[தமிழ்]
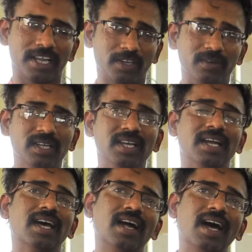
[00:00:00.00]
கிடைக்கும்
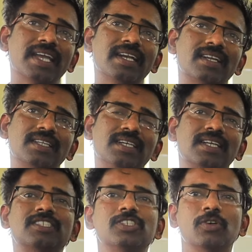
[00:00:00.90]
இந்த ராகின்றத
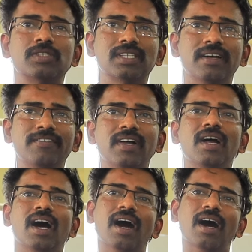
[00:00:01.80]
ரிச் சோர்ஸ் ஆஃப்
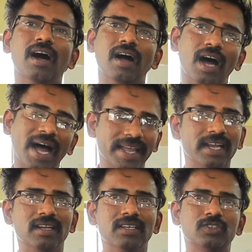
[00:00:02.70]

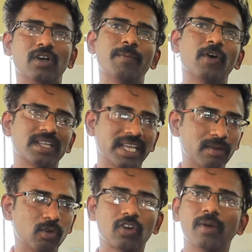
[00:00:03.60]
அயன் ஸோ அப்போ அவங்க
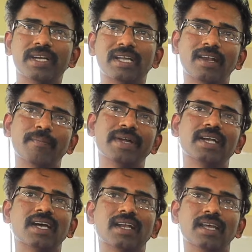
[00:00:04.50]
ஹீமோக்ளோபின்
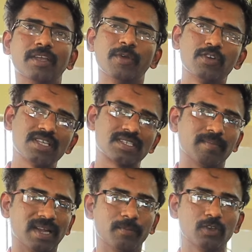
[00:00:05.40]
டெவலப்மெண்ட் அண்ட் இம்யூன்
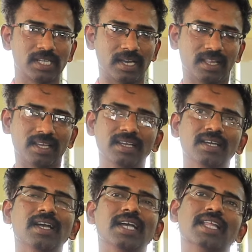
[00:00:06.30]
சிஸ்டம்லாம் பூஸ்ட் ஆகிறதுக்கு
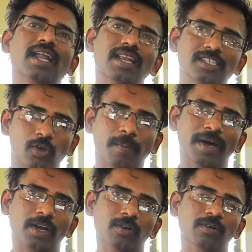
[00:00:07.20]
இது நல்லா
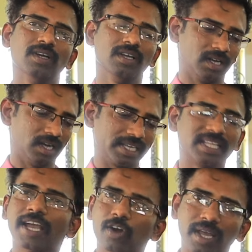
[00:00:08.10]
ஸ்கோப்பாக இருக்கும் இது
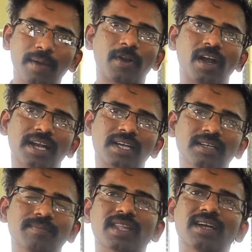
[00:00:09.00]
எங்களுடைய ப்ராடக்ட்டு
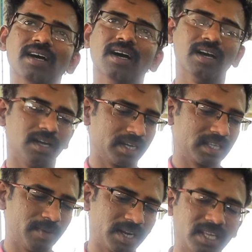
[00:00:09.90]

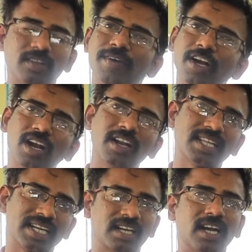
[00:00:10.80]
இது மாதிரி இது வேணும்னாலும்
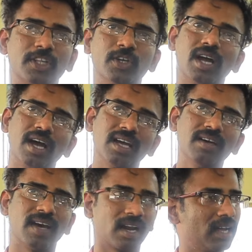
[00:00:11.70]
இந்த டெக்னாலஜியும்
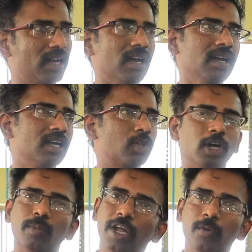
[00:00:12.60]
நாங்கள் வர்ற
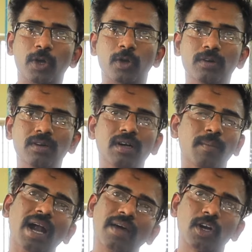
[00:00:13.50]
தொழில் முனைவோருக்கும்
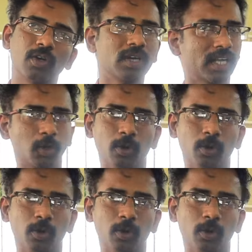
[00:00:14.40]
மாணவர்களுக்கும் கற்றுக்